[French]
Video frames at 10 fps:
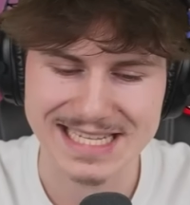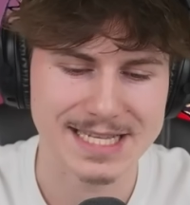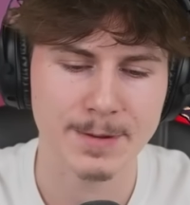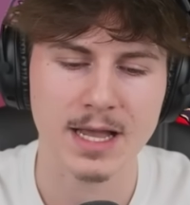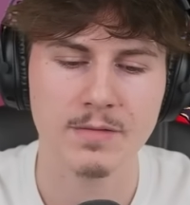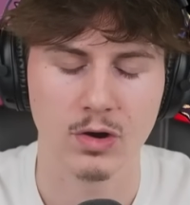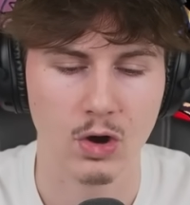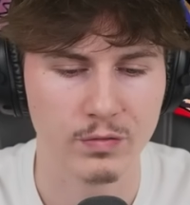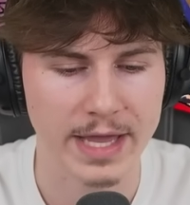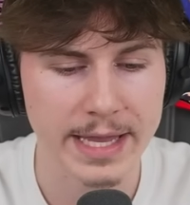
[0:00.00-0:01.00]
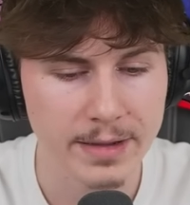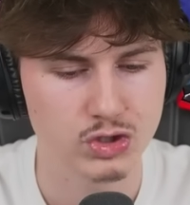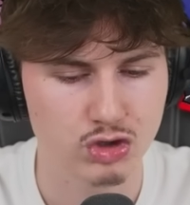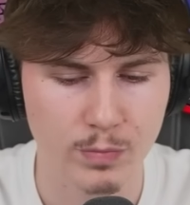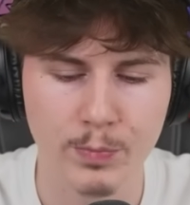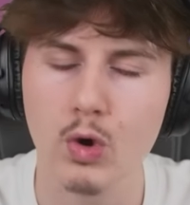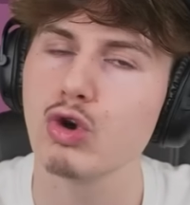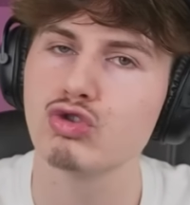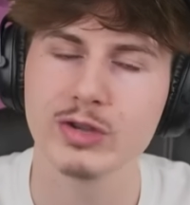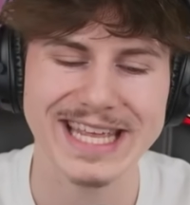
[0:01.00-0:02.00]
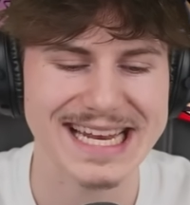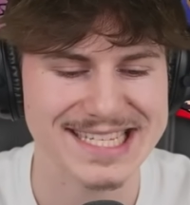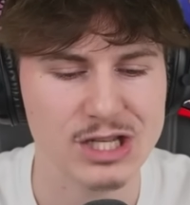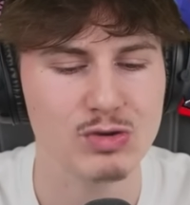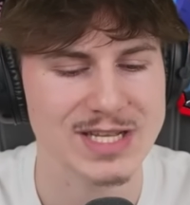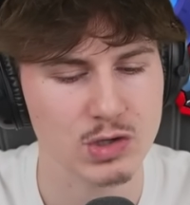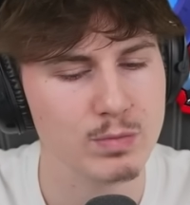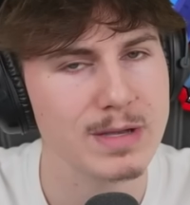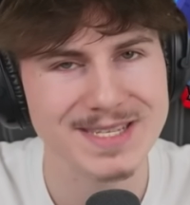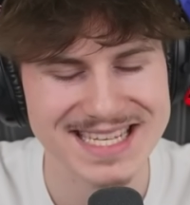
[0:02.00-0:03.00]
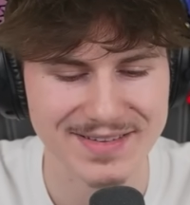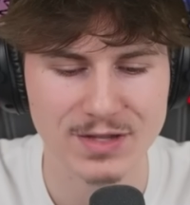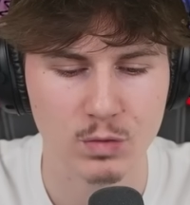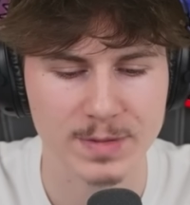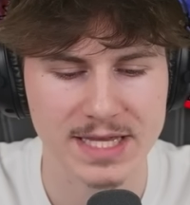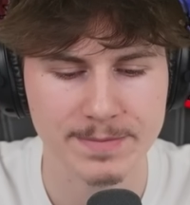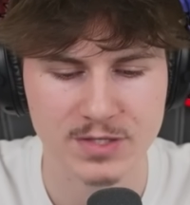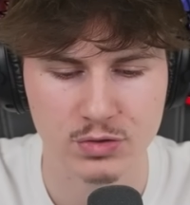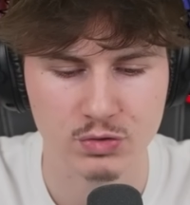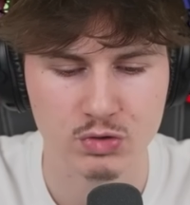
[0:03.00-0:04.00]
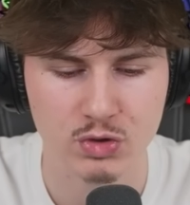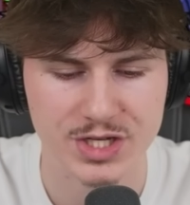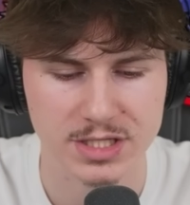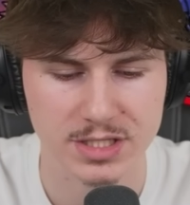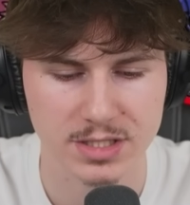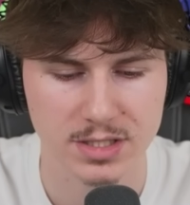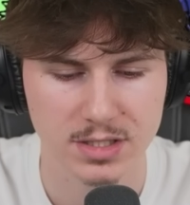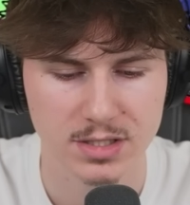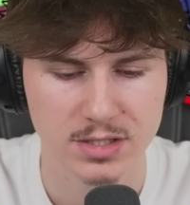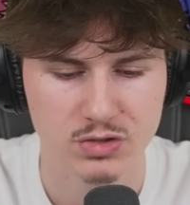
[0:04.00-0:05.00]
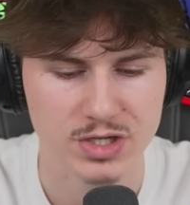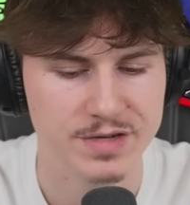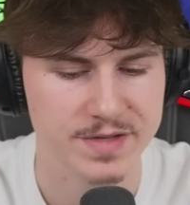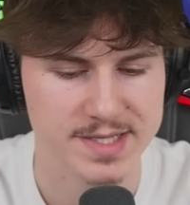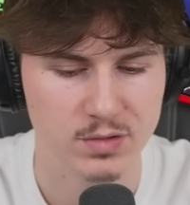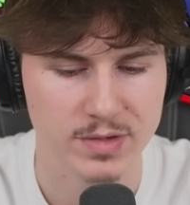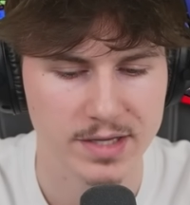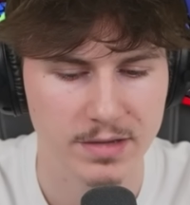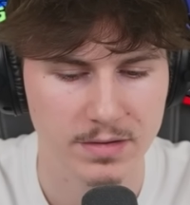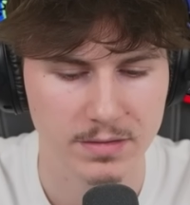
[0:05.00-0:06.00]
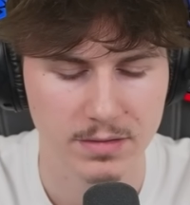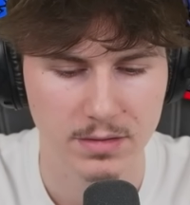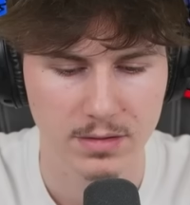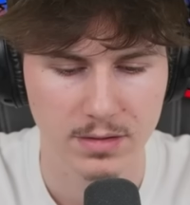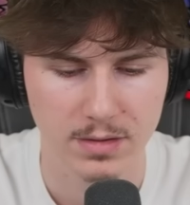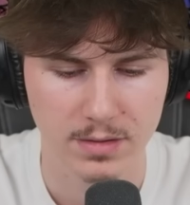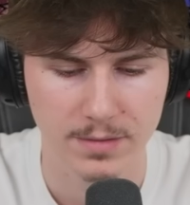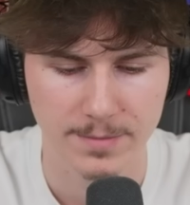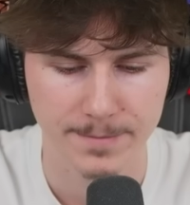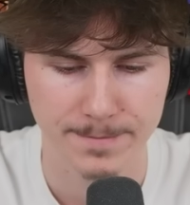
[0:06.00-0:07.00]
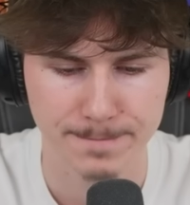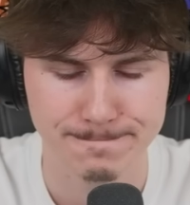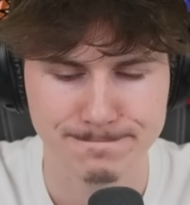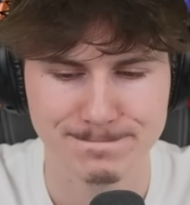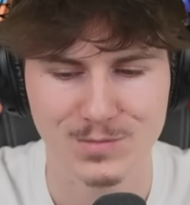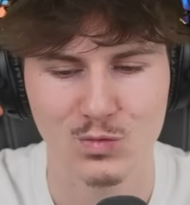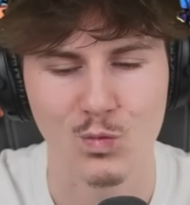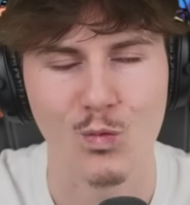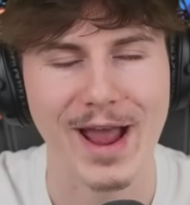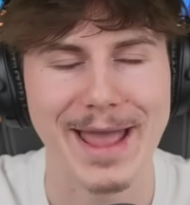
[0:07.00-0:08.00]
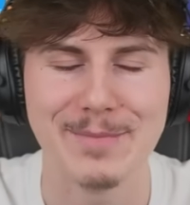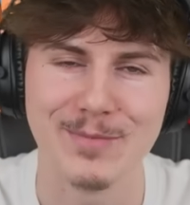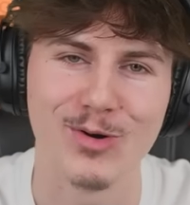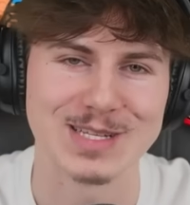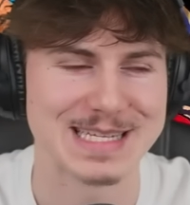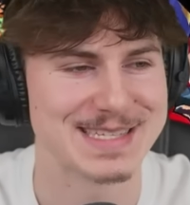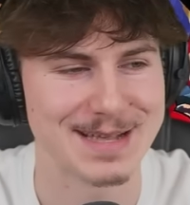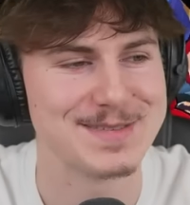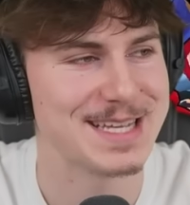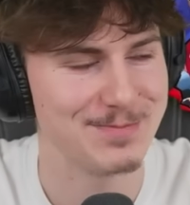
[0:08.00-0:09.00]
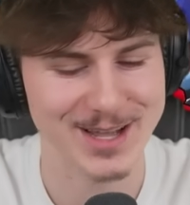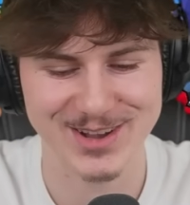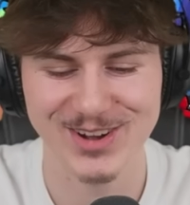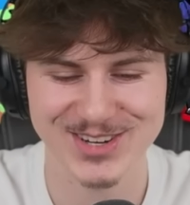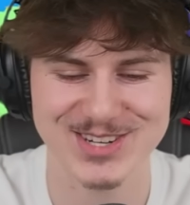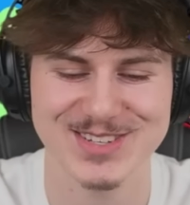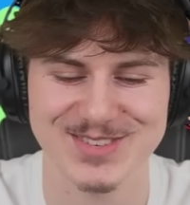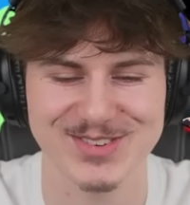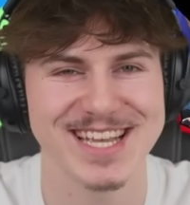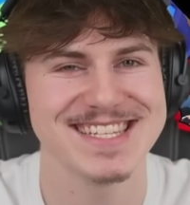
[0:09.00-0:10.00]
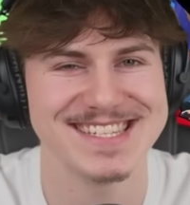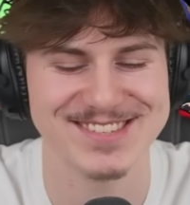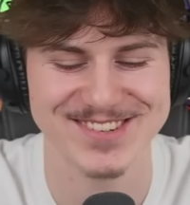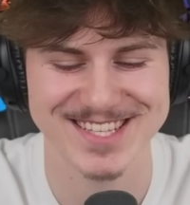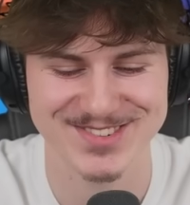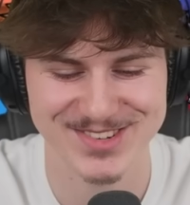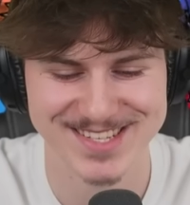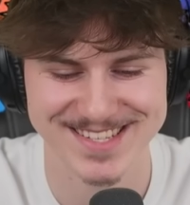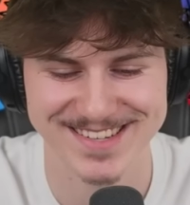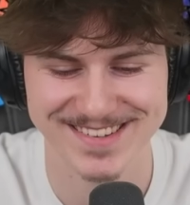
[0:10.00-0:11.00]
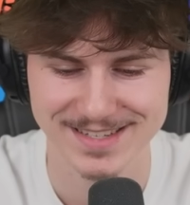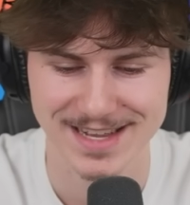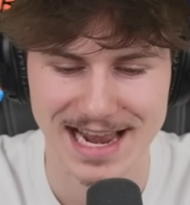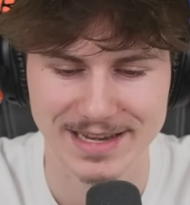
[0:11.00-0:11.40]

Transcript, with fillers: pas grave, en vrai, je peux retourner la situation même si ça va être compliqué parce que du coup je crois que j'ai fait zéro dégâts. on gagne en plus, donc tu vois, tranquille. Ouais, mais bon, ça, me sert pas à grand chose qu'on gagne si toi t'es joueur star. Hein. C'est sûr.